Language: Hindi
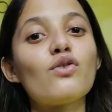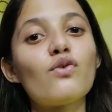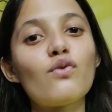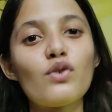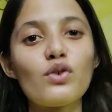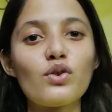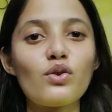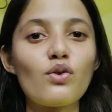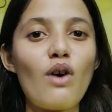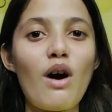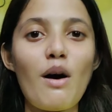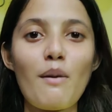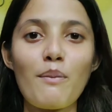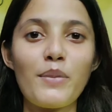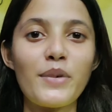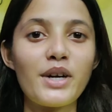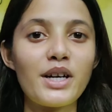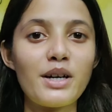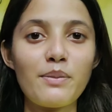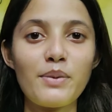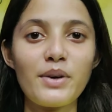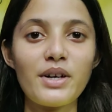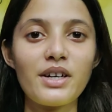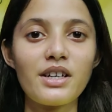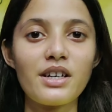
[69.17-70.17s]
तो वो तो आप पे
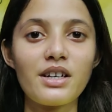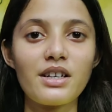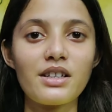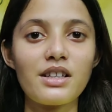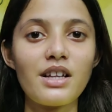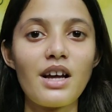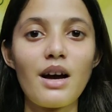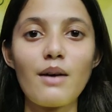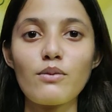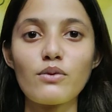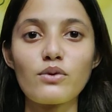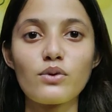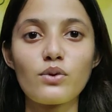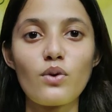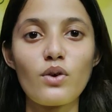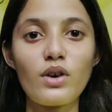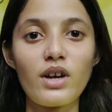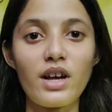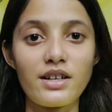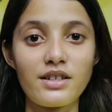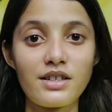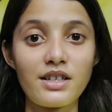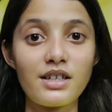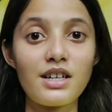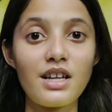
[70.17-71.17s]
डिपेंड करता है आप उसको
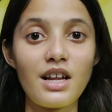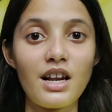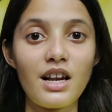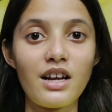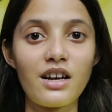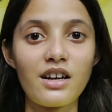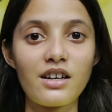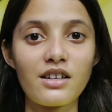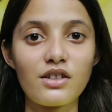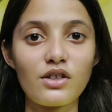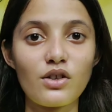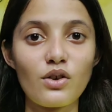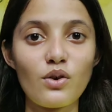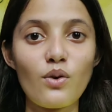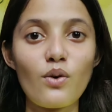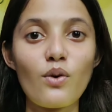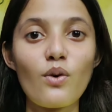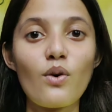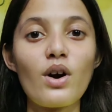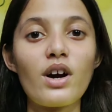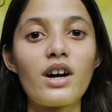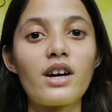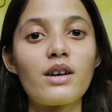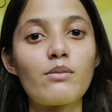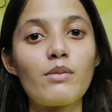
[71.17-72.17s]
कैसे डील करते
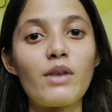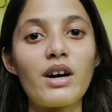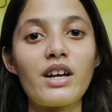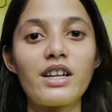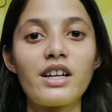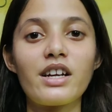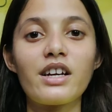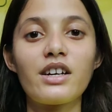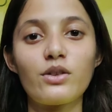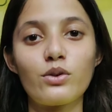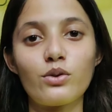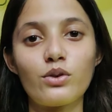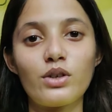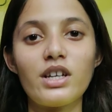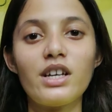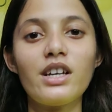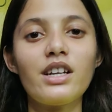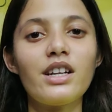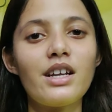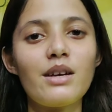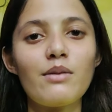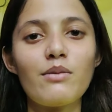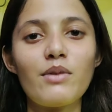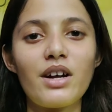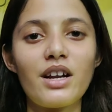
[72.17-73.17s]
हो अगर मानेगा तो
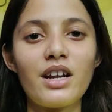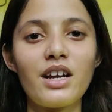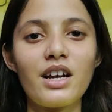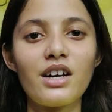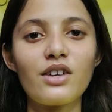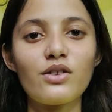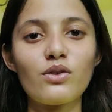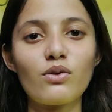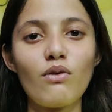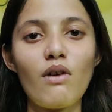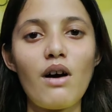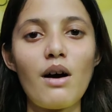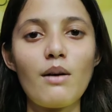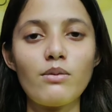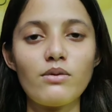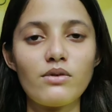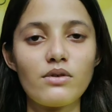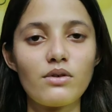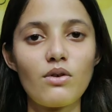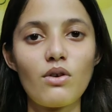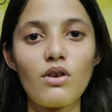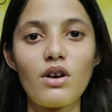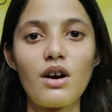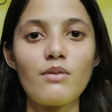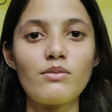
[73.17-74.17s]
ठीक नहीं मानेगा तो आप
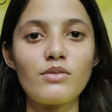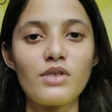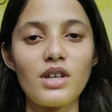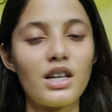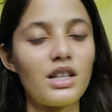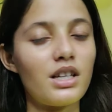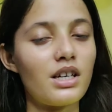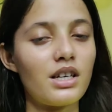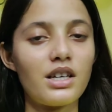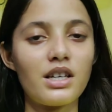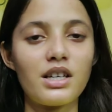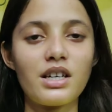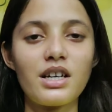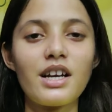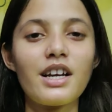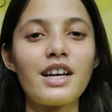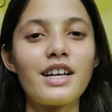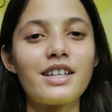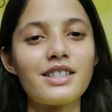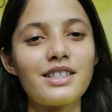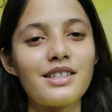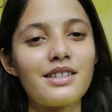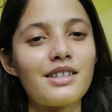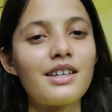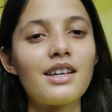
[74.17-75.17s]
उसको कम ज़्यादा करके
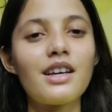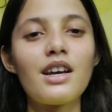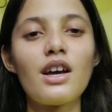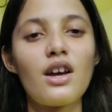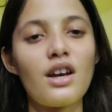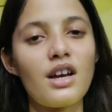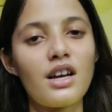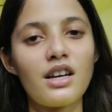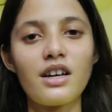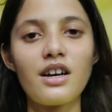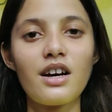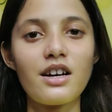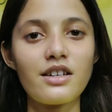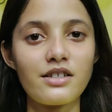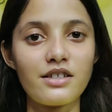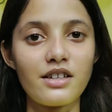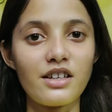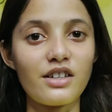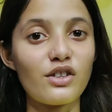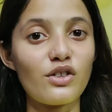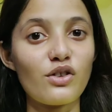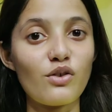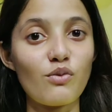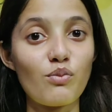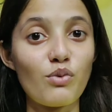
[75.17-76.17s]
कैसे कर
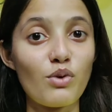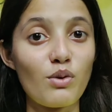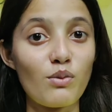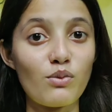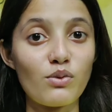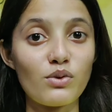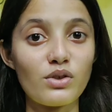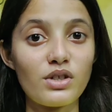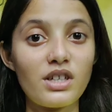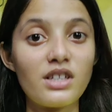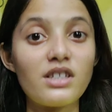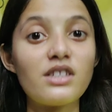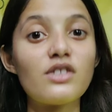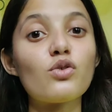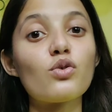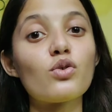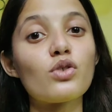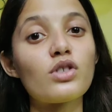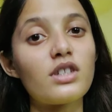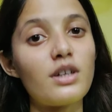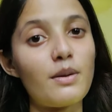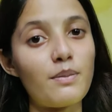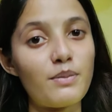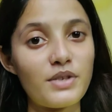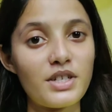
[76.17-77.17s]
सकते हो प्रमोशन तो
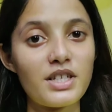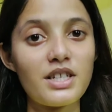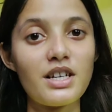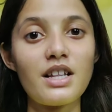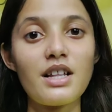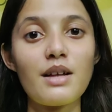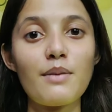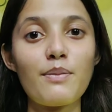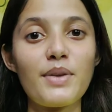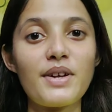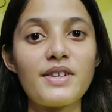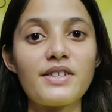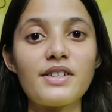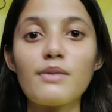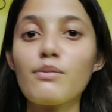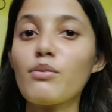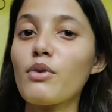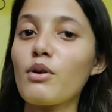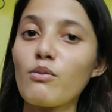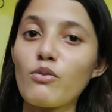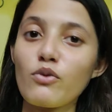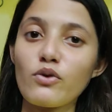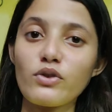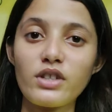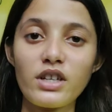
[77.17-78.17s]
सबसे ज़्यादा पैसे
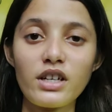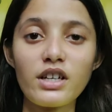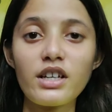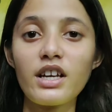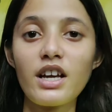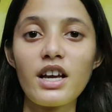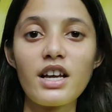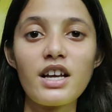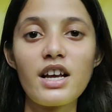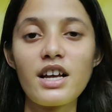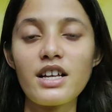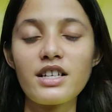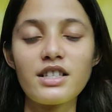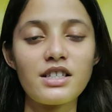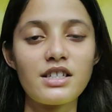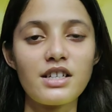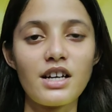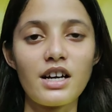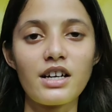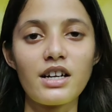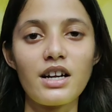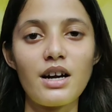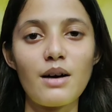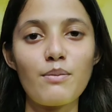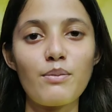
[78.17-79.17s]
प्रमोशन के ही
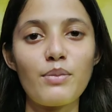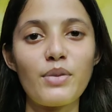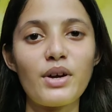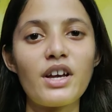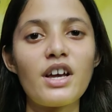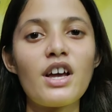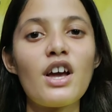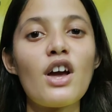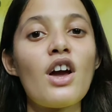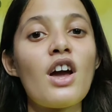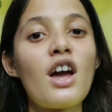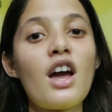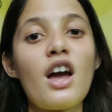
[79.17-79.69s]
इंस्टाग्राम पे